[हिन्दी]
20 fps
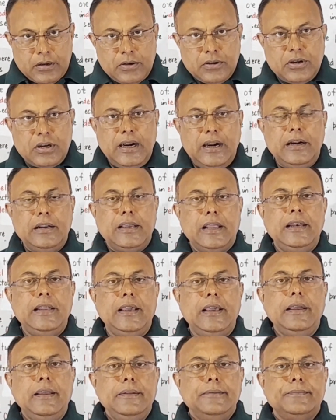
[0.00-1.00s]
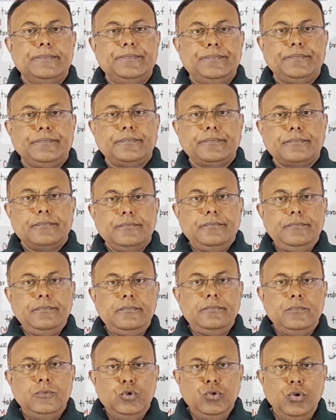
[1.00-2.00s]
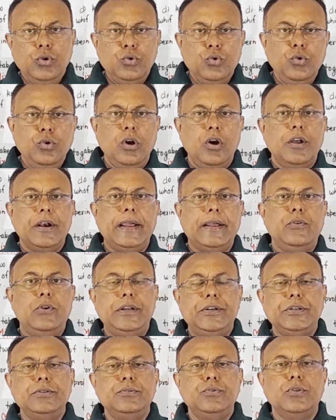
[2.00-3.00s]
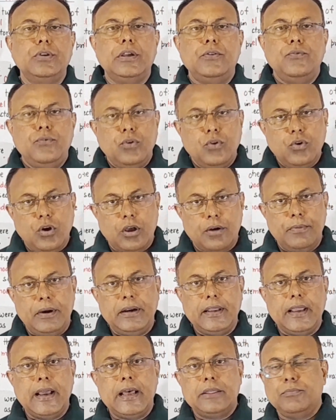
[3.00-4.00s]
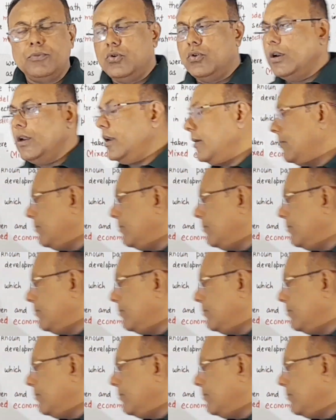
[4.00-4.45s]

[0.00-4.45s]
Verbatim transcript: ट्रेड के लिए जो रूल और रेगुलेशंस होंगे वो गवर्नमेंट के हाथ में होंगे